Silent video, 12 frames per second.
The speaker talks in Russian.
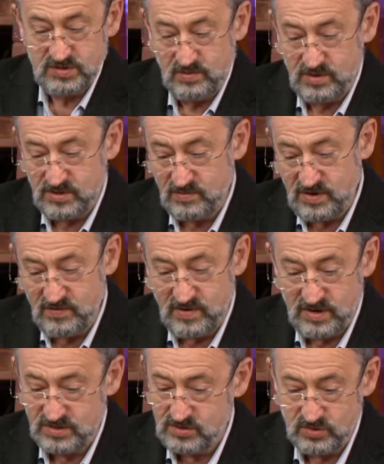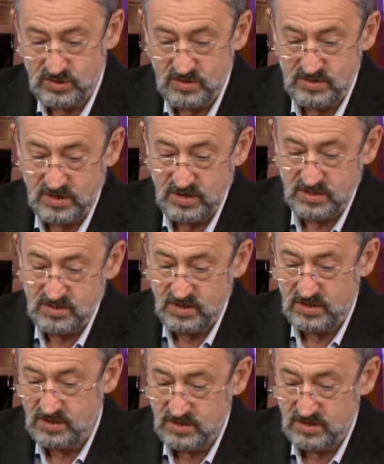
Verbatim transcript: Ну, вот об этом говорится очень интересно.